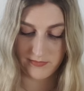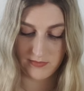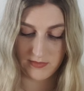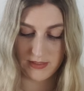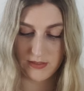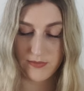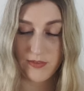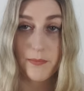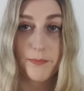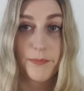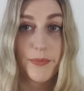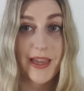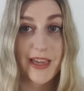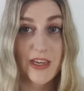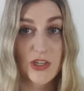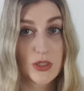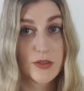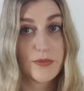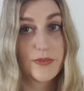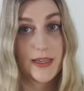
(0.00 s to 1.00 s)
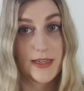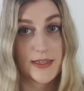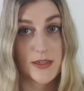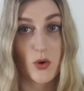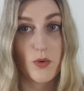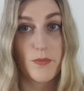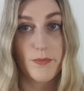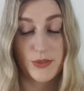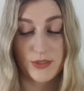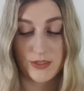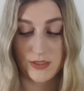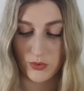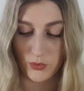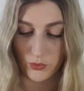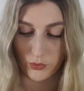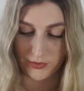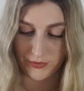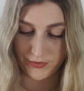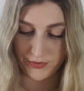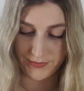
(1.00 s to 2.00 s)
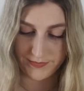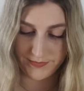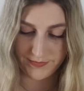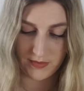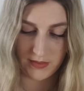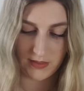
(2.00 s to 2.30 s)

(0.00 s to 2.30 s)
Deswegen presche ich vielleicht auch ein bisschen durch.